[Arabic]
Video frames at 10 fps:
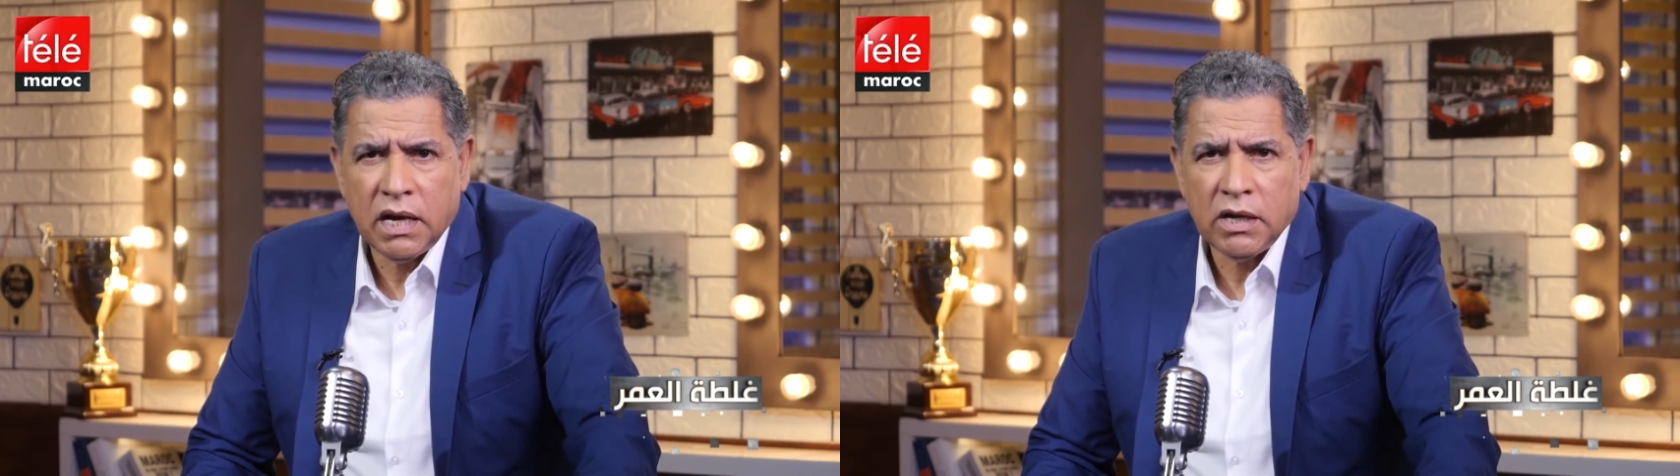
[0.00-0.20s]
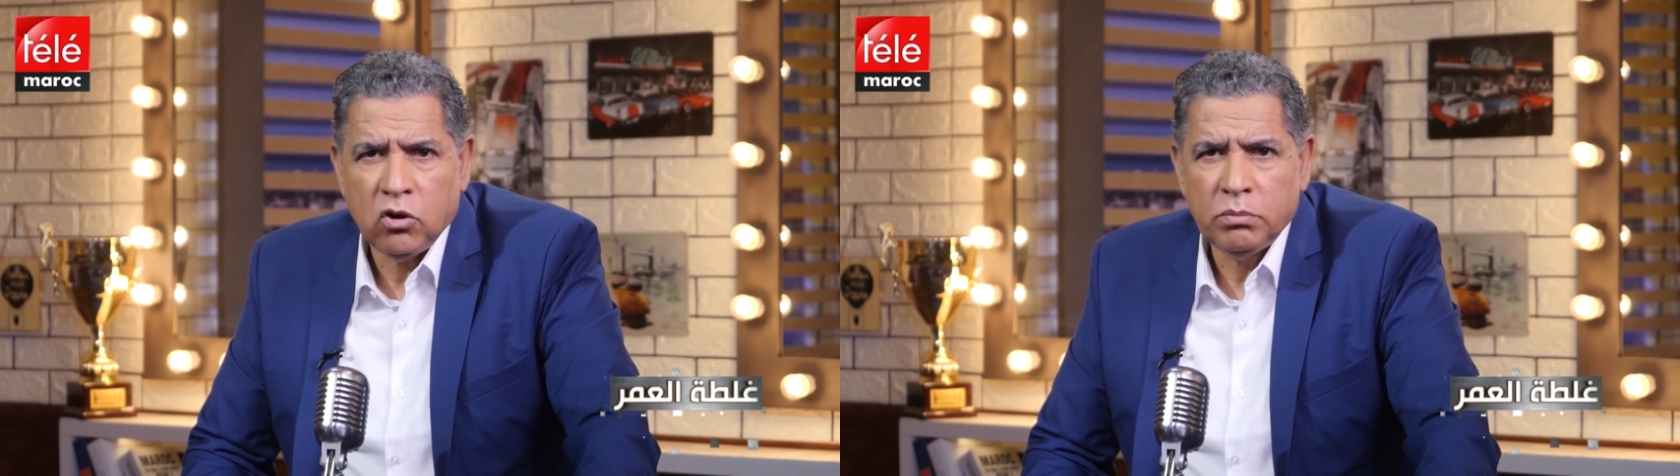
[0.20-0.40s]

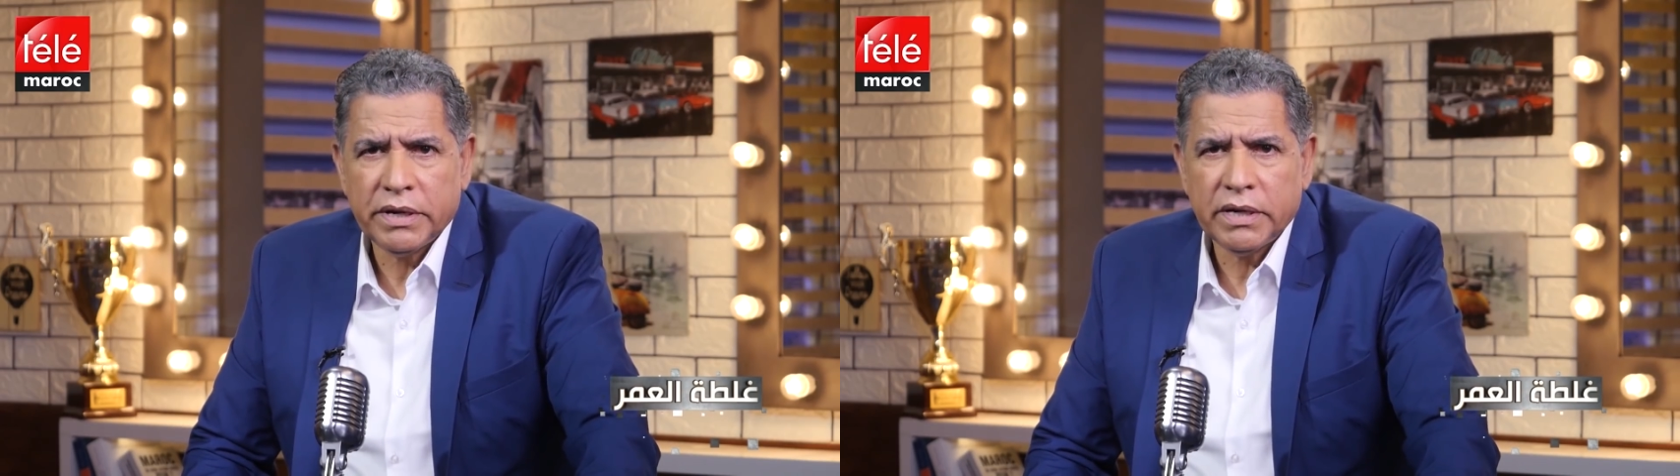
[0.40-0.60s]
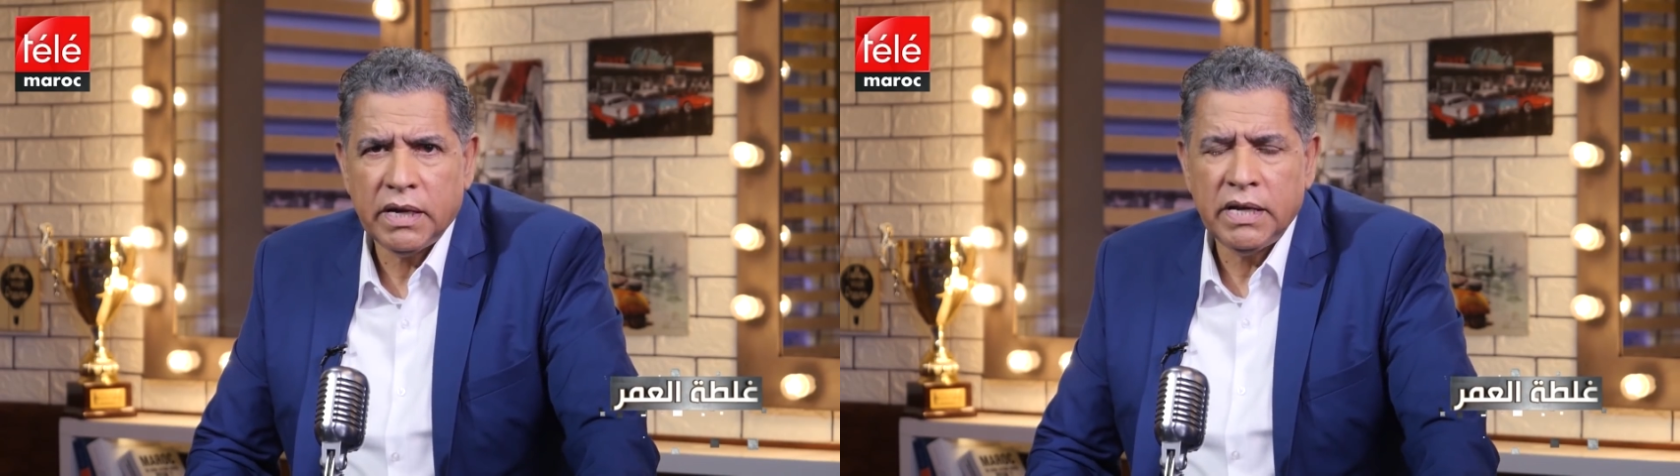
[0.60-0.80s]

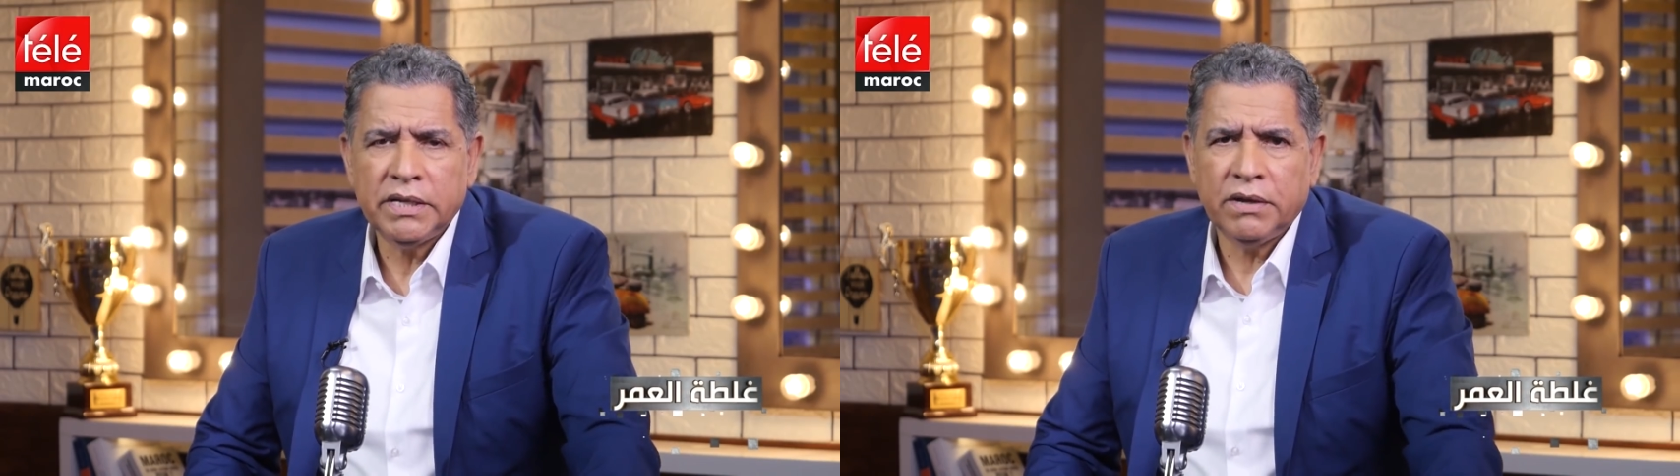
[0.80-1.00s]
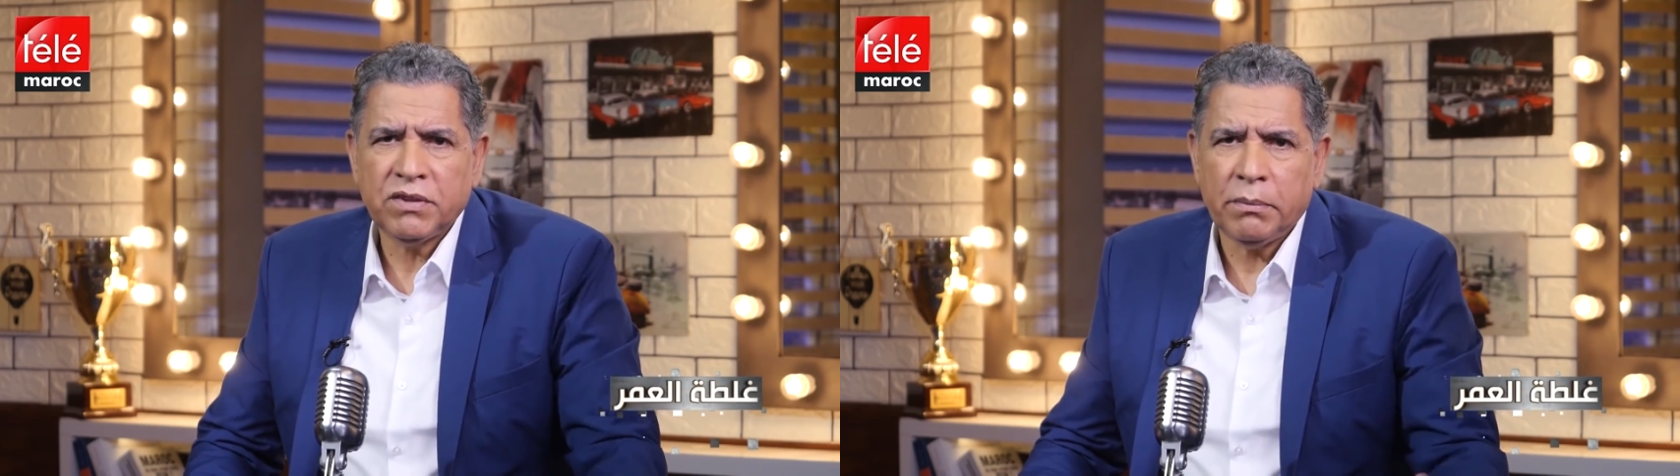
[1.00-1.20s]
العمر
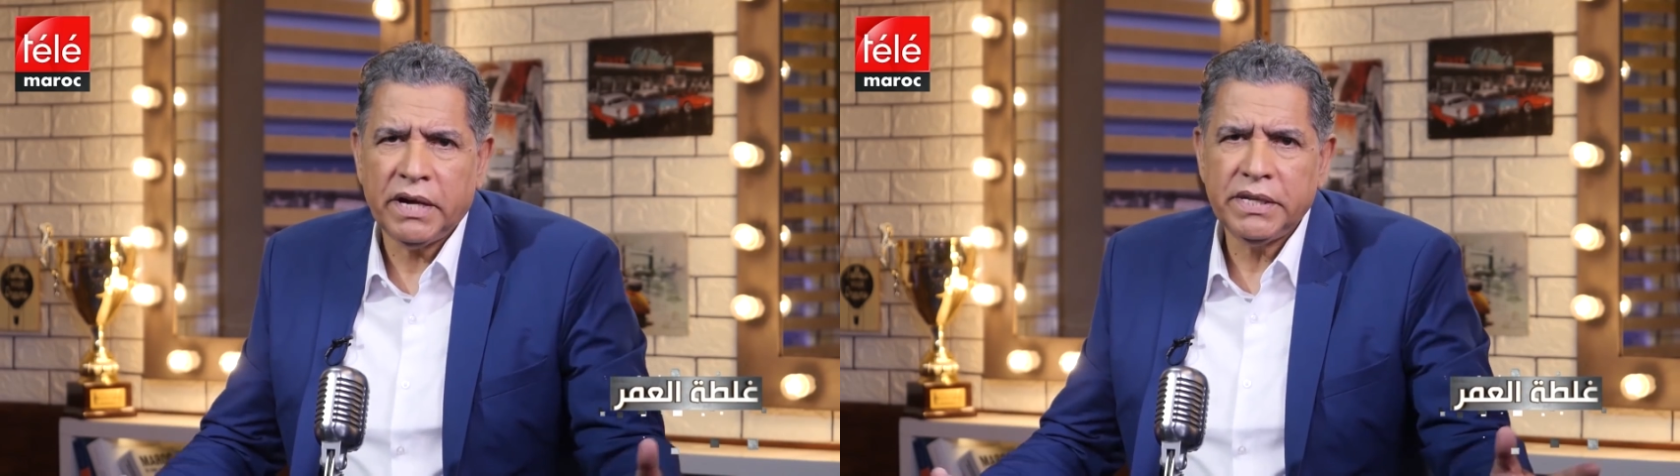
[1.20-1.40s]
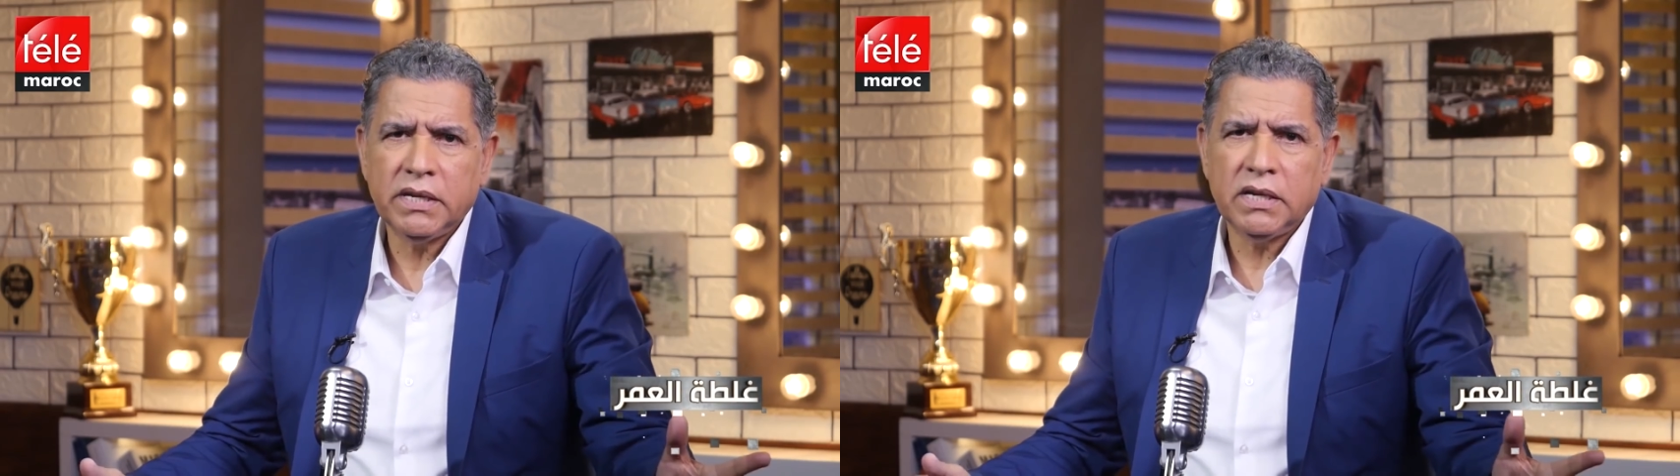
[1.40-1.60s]
الهدف
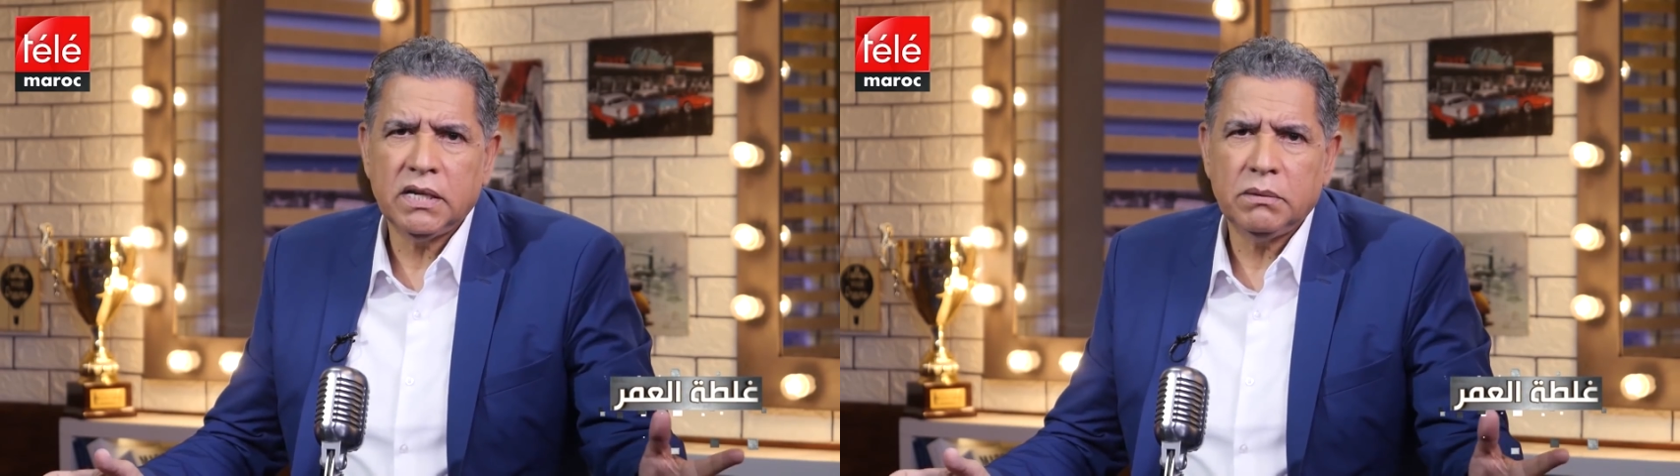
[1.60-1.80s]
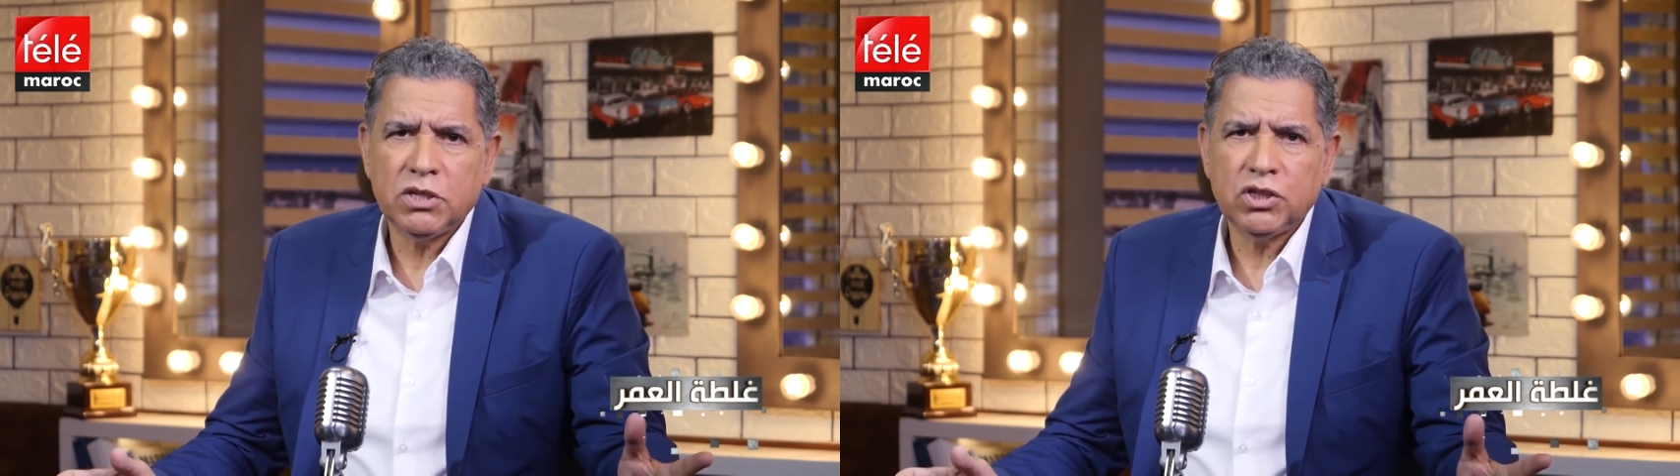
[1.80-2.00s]
طبعا
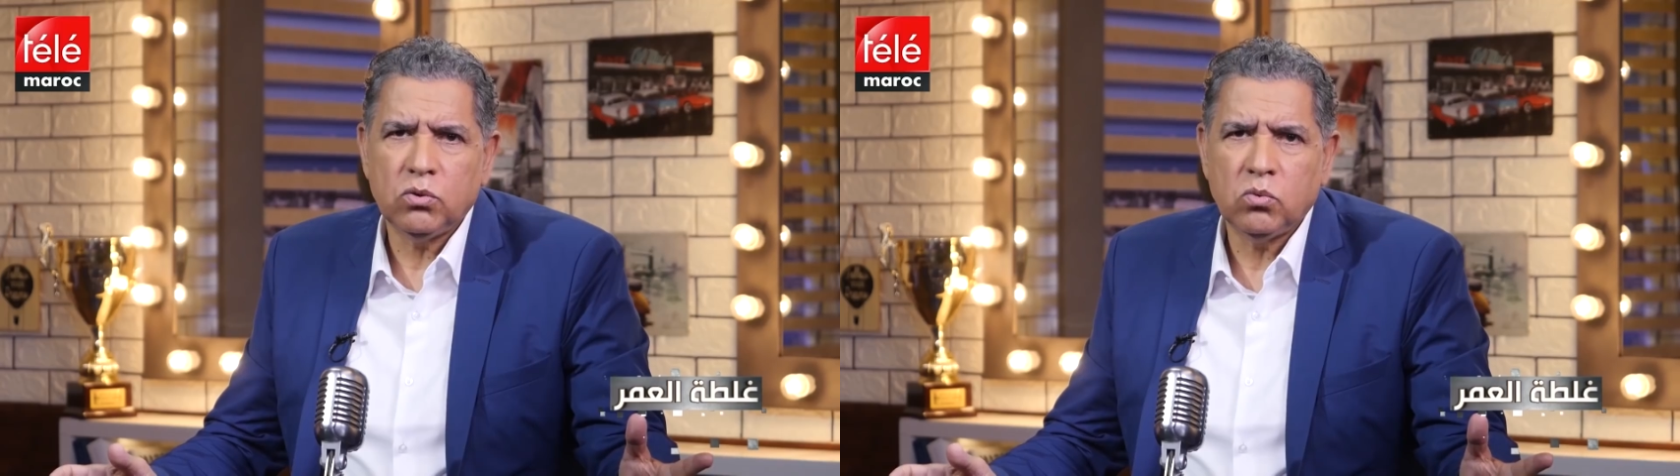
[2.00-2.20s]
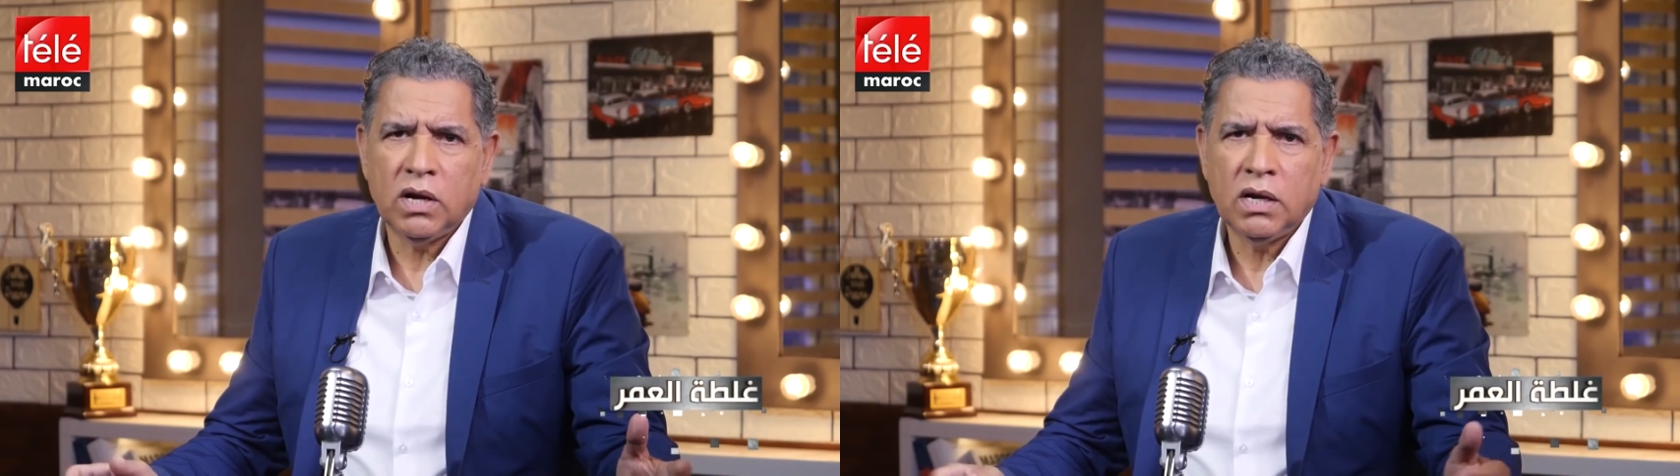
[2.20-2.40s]
آه، ماشي
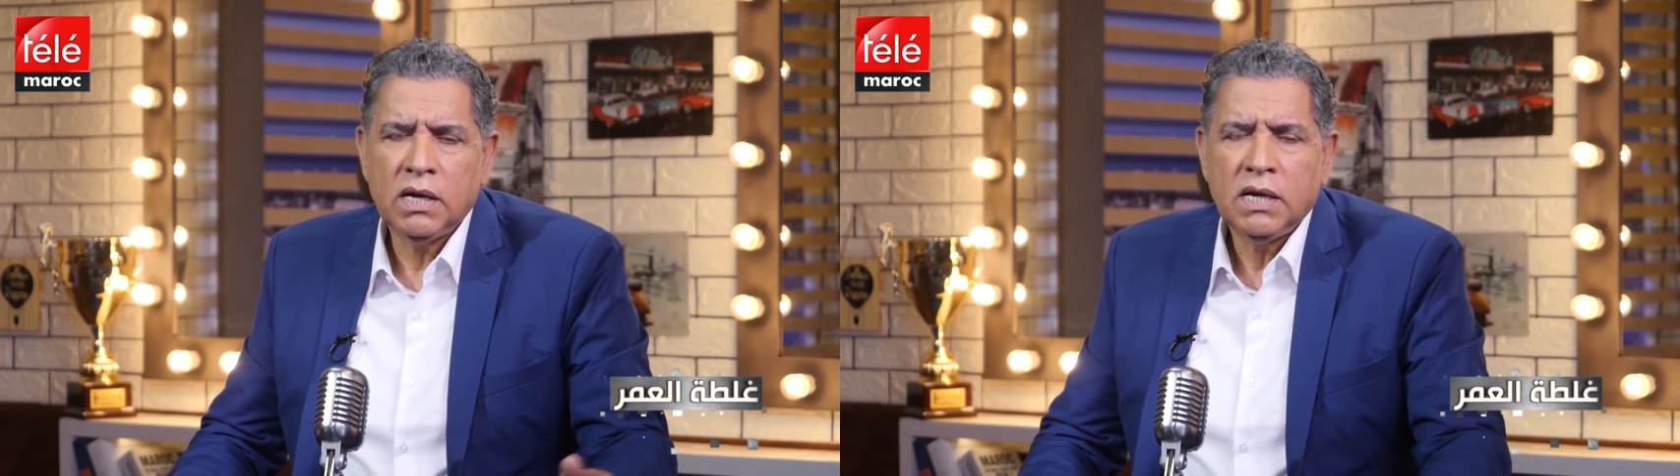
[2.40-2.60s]
هو